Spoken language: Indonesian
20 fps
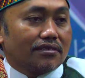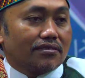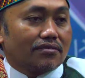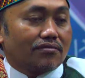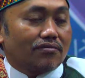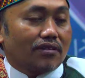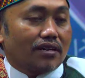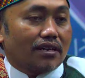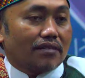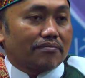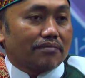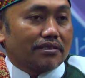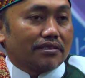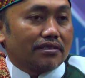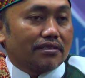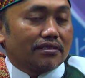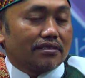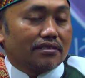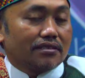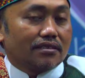Wahabi.
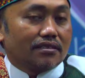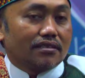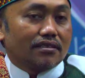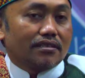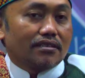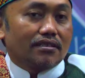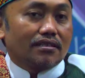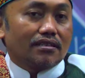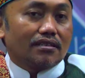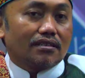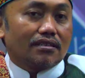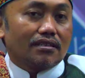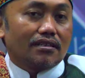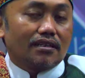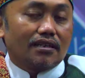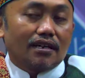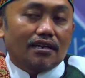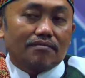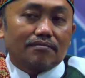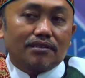
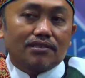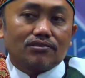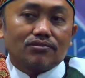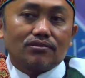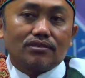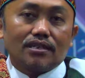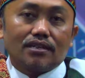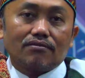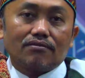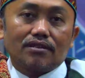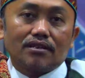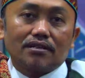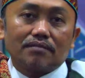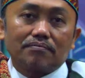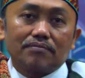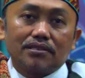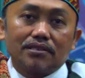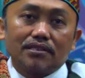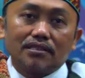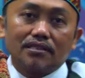Dengan masuknya
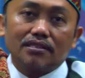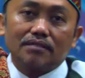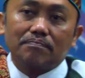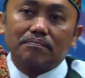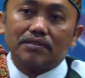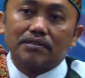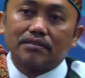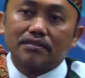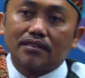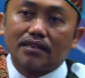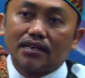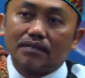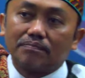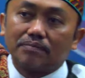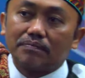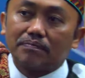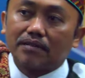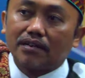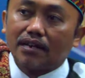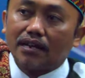Wahabi, pecah
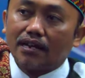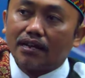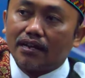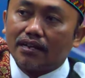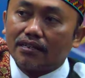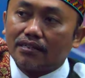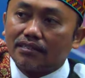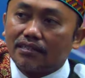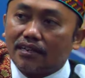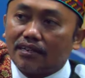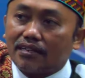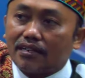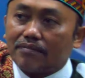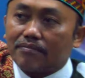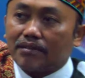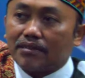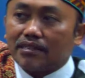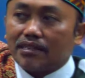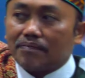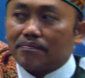peperangan yang
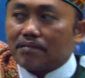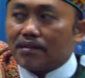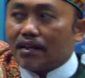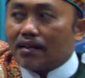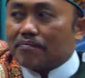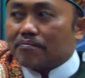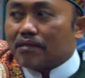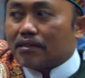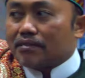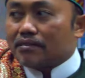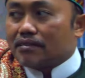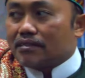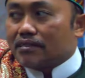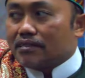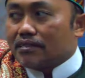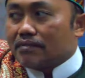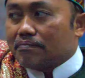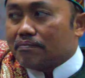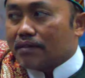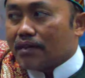namanya Perang
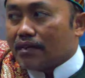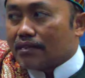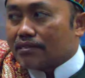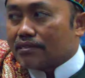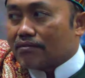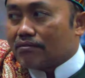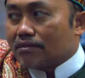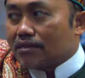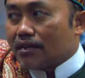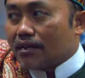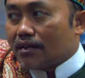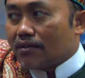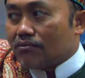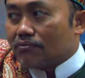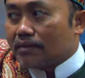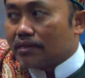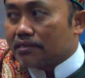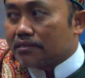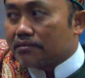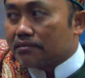Padri, Perang Saudara
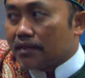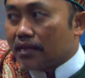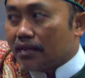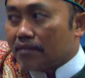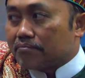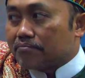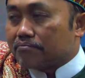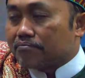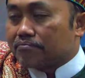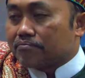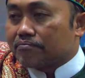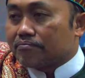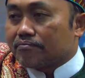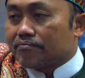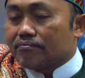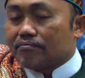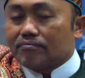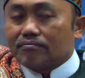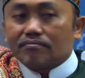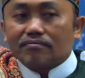Umat Islam.
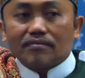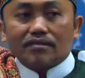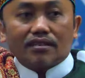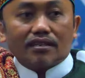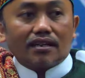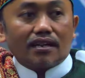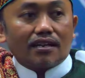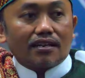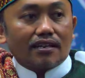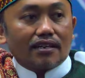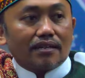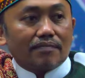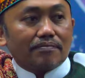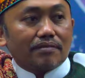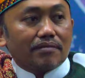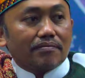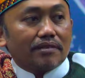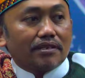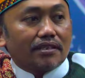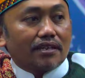Karena
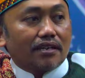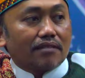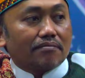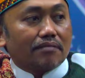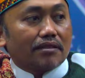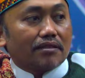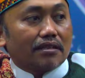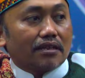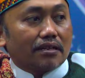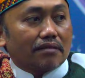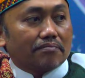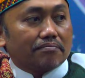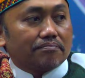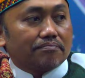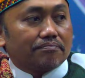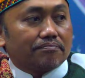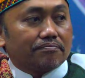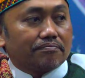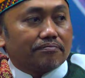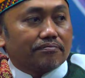perbedaan mazhab.
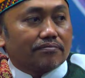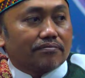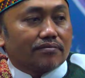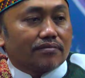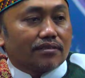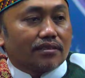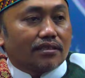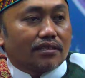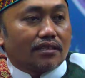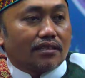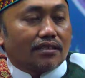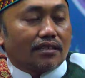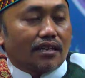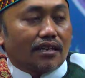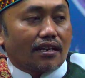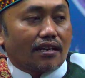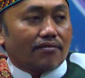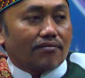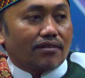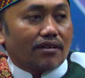
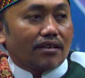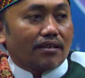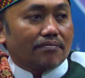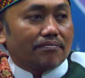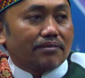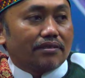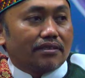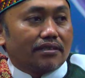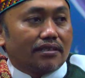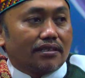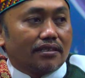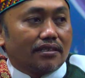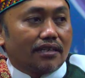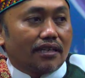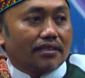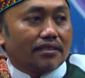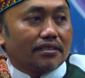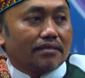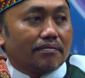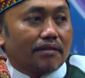Karena Wahabi ini
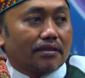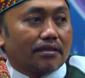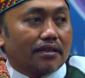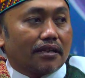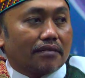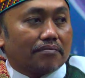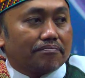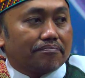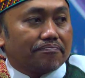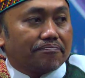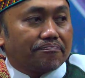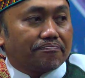anti mazhab.